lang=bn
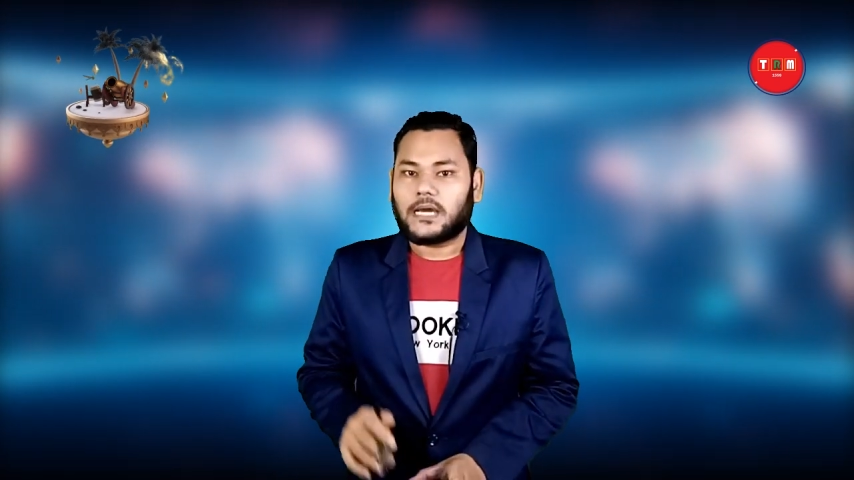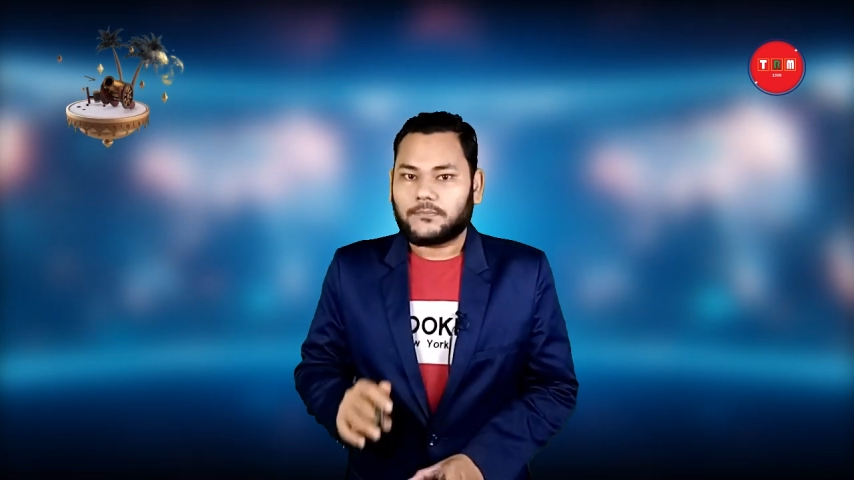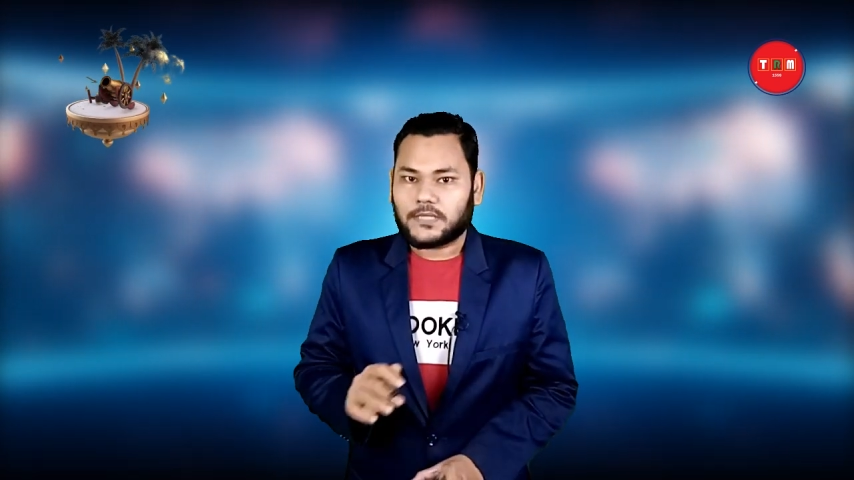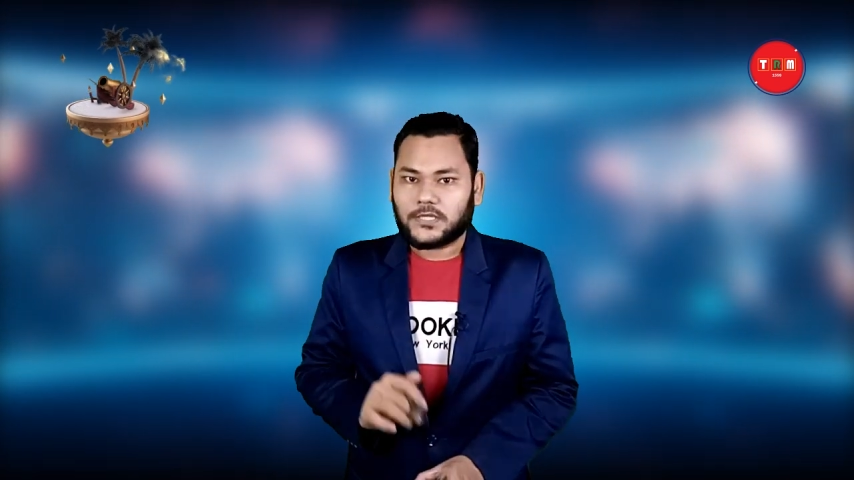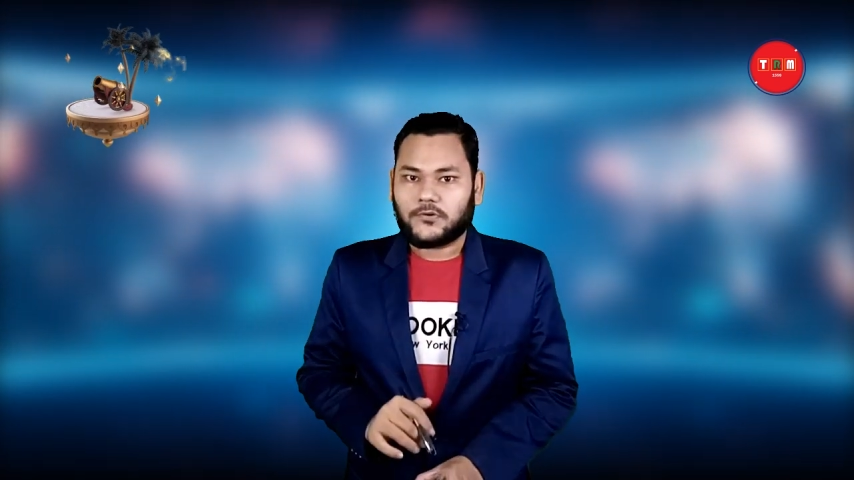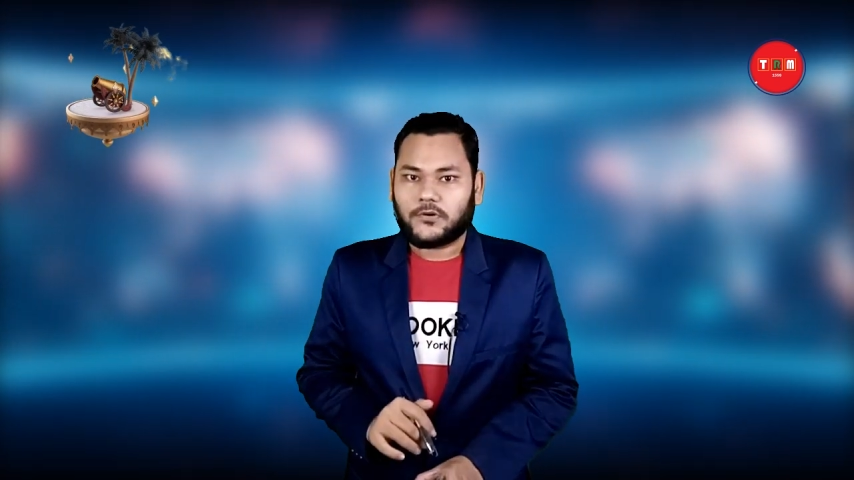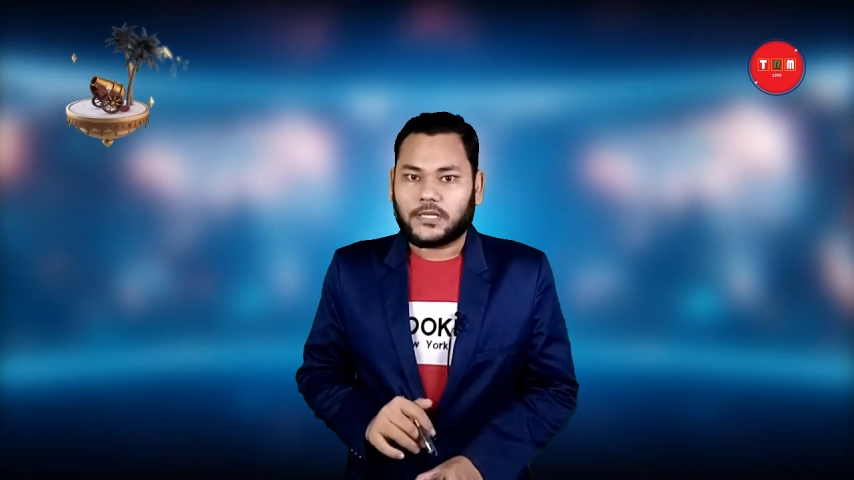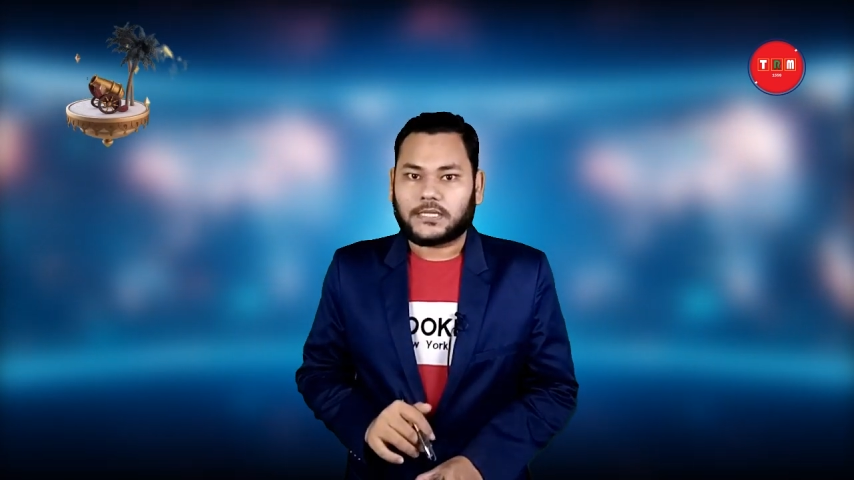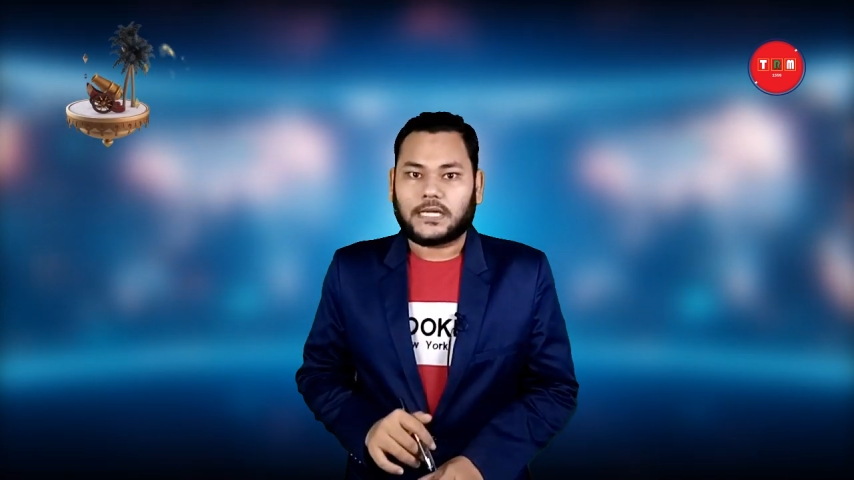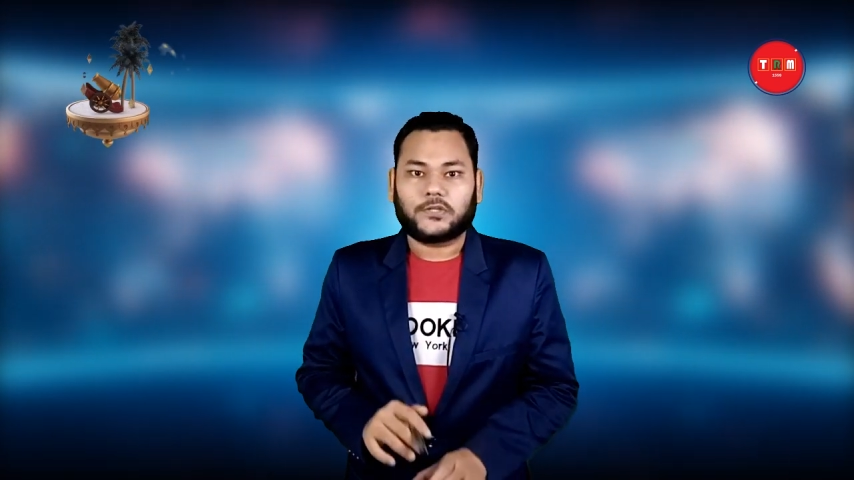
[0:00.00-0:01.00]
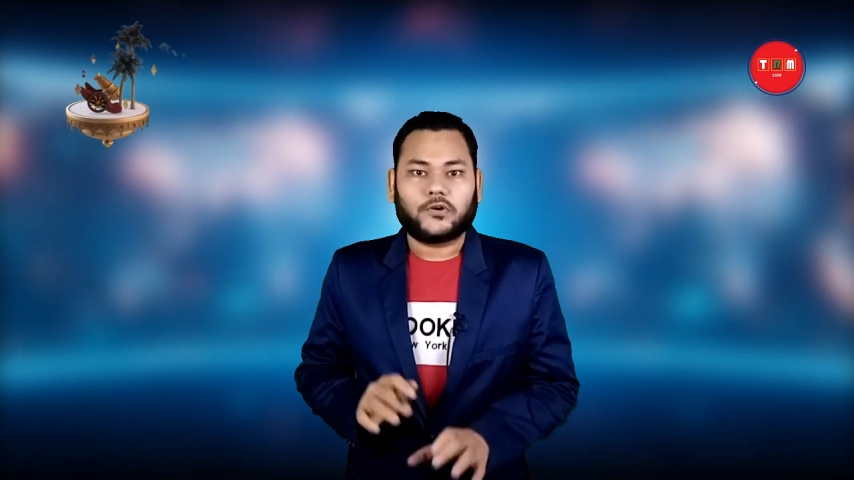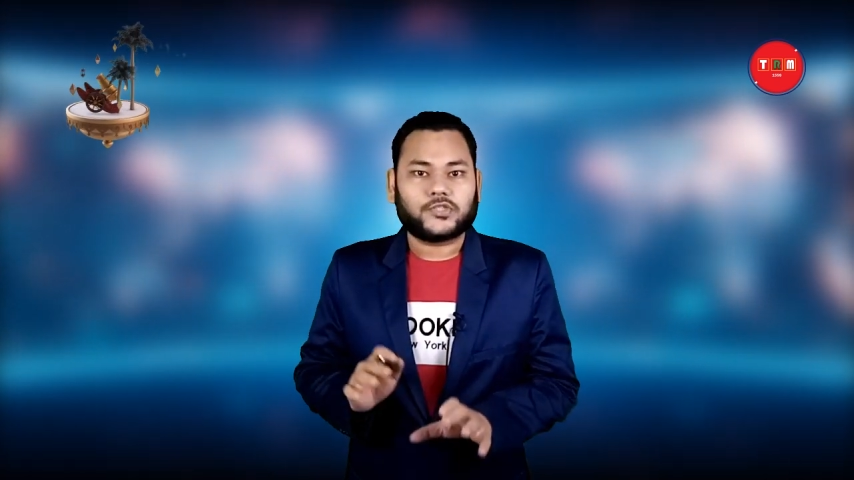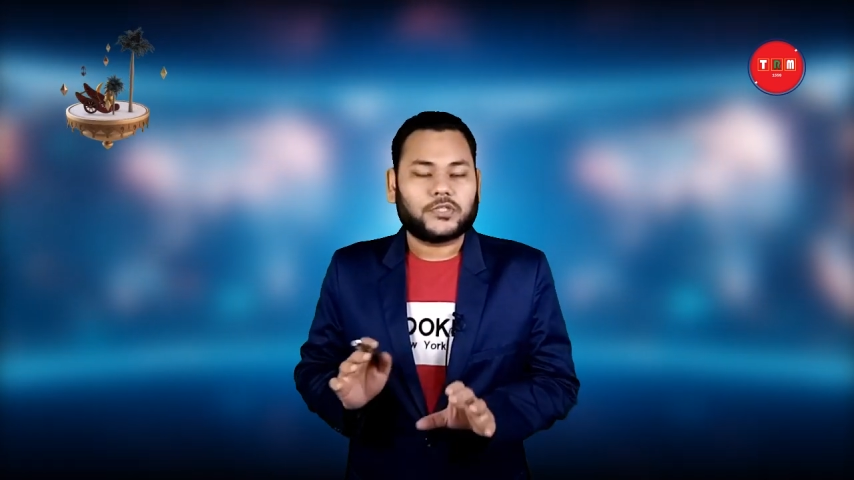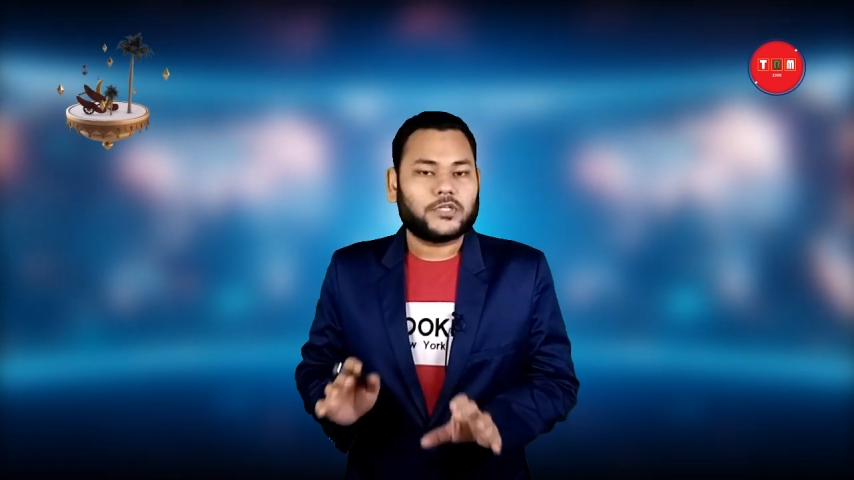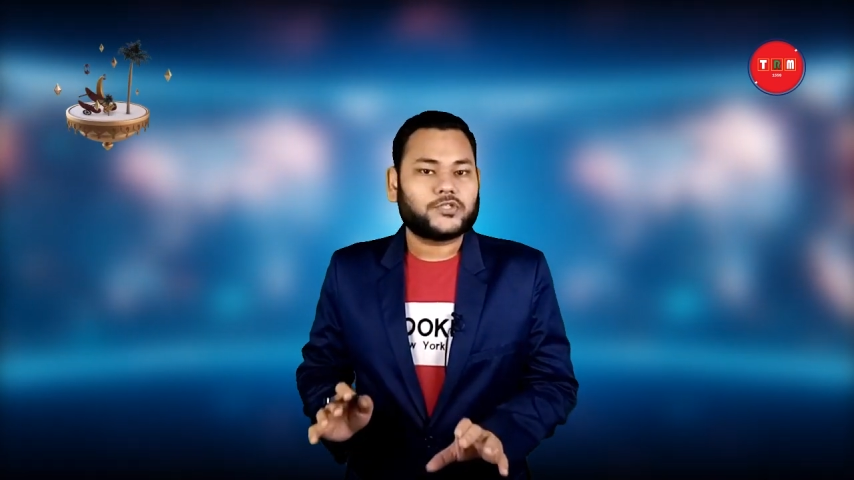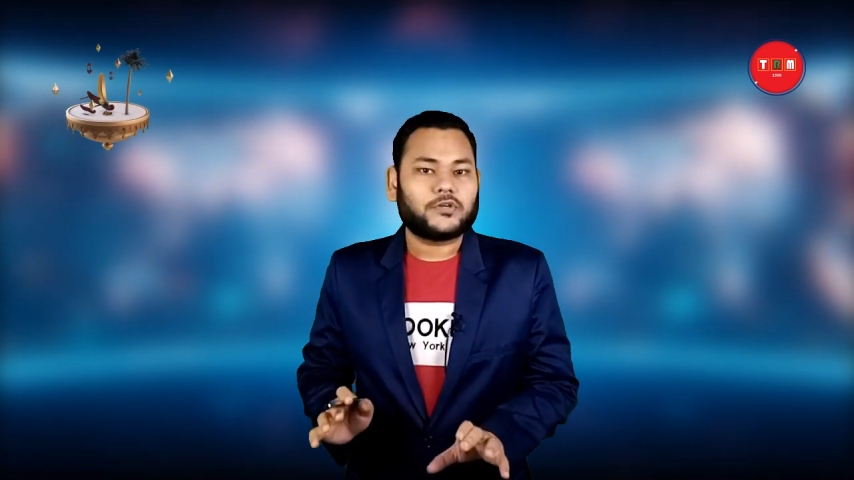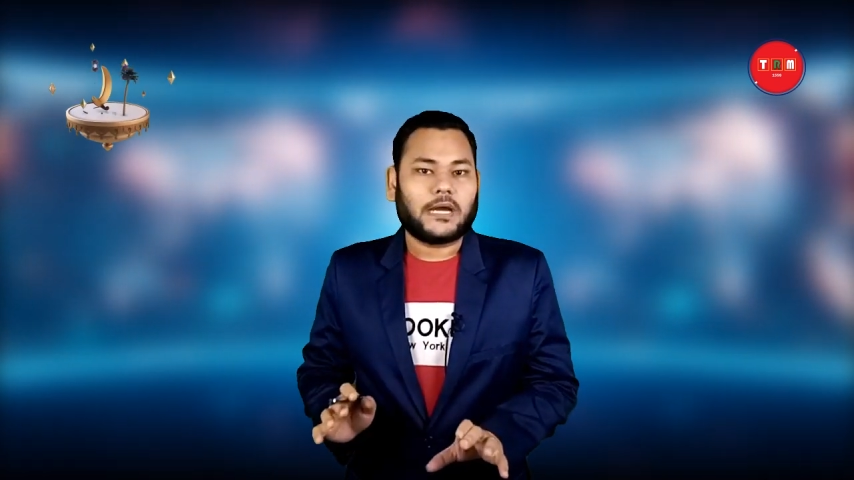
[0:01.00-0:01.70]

আমদানি করে তার দশ শতাংশ